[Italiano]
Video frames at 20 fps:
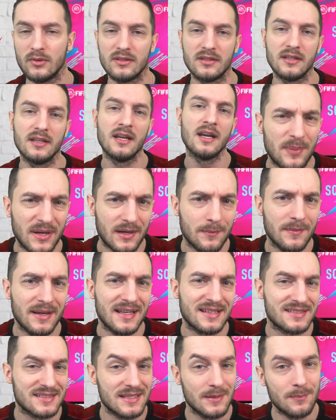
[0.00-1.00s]
quindi per
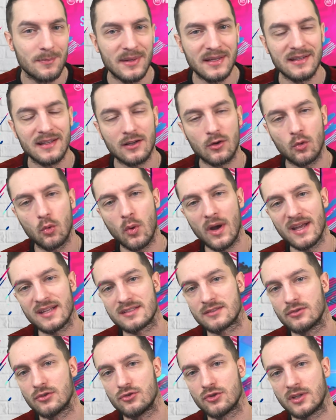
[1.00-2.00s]
me sebbene
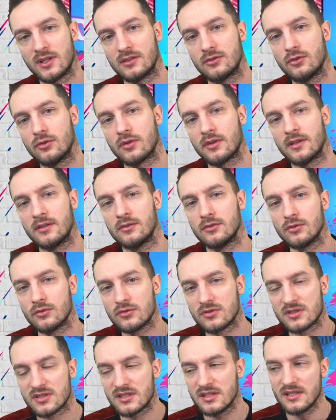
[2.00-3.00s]
questo giocatore
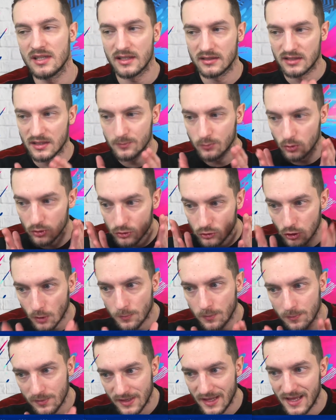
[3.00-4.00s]
non sia tipo il
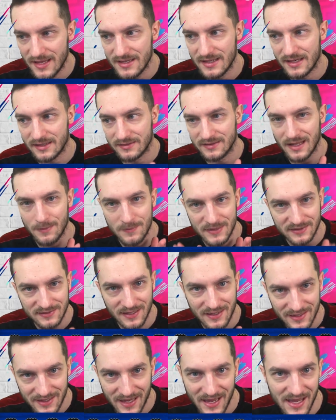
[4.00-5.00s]
top player da
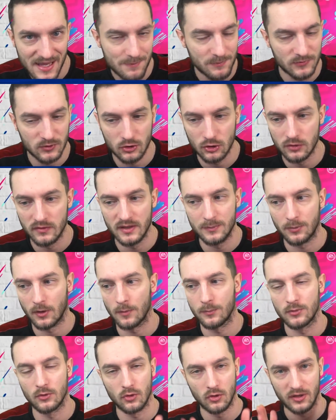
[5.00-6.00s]
metagame dove
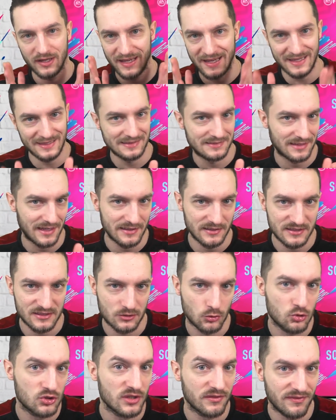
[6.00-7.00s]
proprio entra e
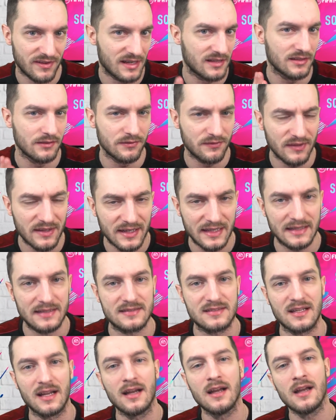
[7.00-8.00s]
distrugge e fa la
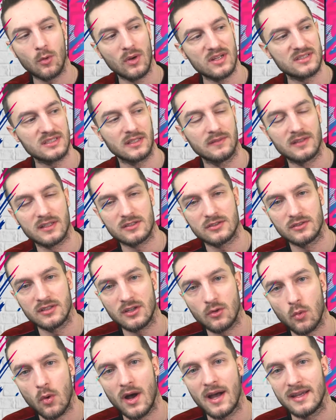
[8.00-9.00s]
differenza, questa versione
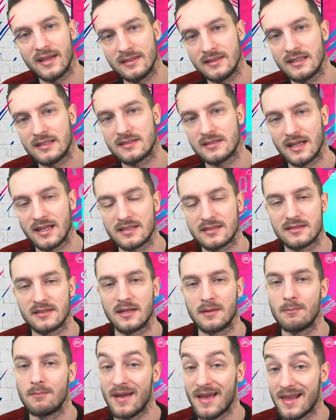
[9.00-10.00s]
qua inizia a
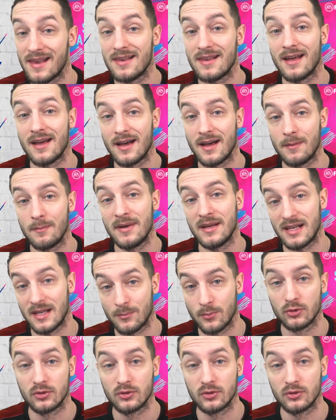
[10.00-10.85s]
essere bella, bella